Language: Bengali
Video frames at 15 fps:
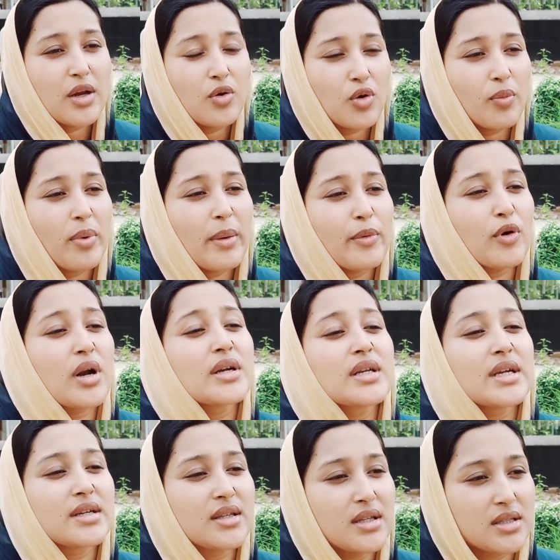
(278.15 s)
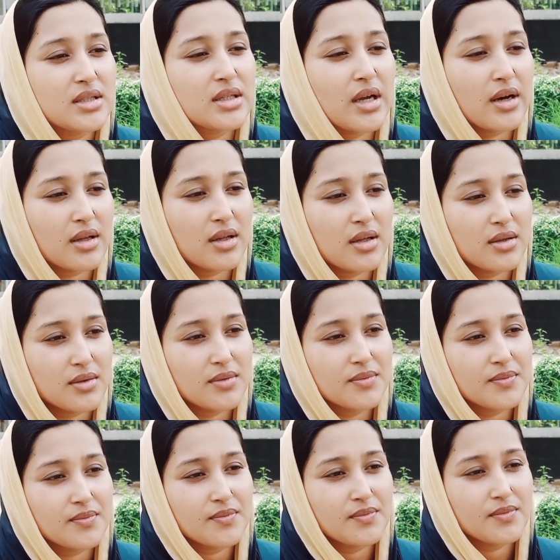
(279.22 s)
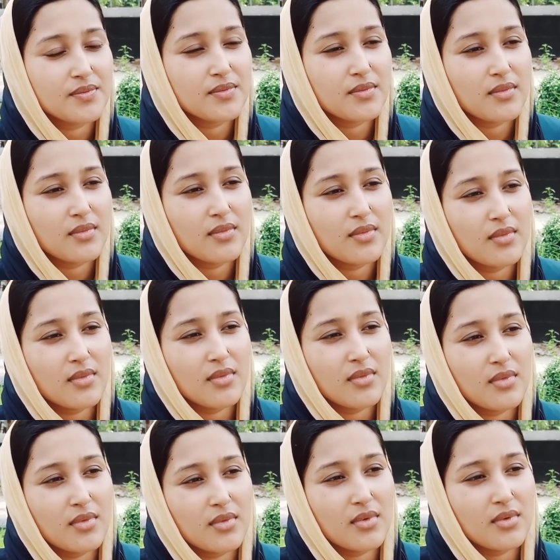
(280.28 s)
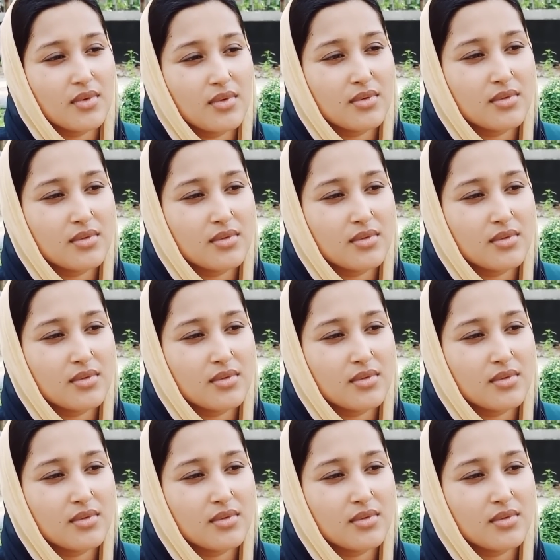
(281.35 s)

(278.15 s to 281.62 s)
মানে এরকমভাবে ওরা ডেট দিচ্ছে আর কি ঠিক আছে